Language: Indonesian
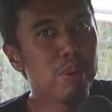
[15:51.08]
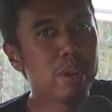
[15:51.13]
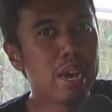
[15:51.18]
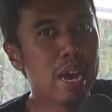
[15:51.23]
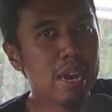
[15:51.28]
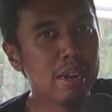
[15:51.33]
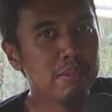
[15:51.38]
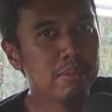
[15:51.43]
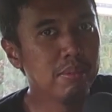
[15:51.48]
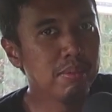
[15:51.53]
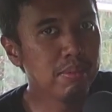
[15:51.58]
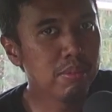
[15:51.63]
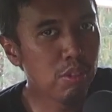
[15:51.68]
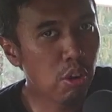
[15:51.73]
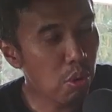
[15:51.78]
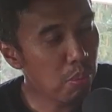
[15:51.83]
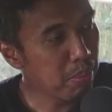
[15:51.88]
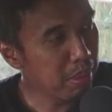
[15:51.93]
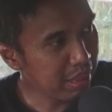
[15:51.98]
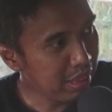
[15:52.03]
dia bukan
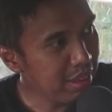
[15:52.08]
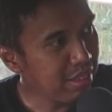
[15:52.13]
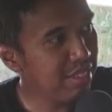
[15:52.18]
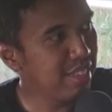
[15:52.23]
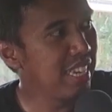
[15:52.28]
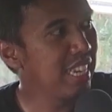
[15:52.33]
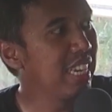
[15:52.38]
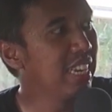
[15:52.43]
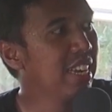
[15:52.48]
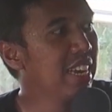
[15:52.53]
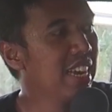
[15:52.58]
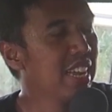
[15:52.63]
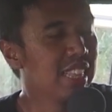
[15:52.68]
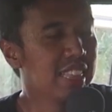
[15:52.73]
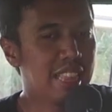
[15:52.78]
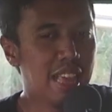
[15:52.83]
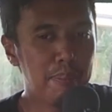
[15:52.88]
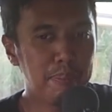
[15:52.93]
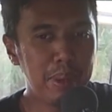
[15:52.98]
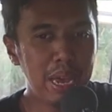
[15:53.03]
kompetisi,
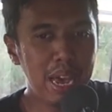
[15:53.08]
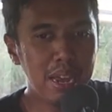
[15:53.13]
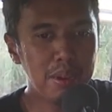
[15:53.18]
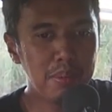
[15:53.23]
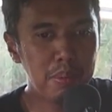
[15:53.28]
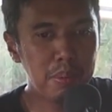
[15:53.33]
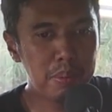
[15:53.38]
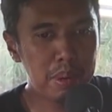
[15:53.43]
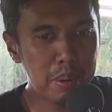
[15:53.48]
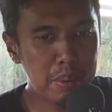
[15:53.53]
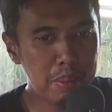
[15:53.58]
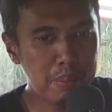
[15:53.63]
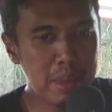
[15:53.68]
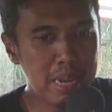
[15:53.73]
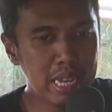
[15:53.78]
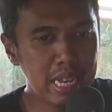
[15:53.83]
tapi ada beberapa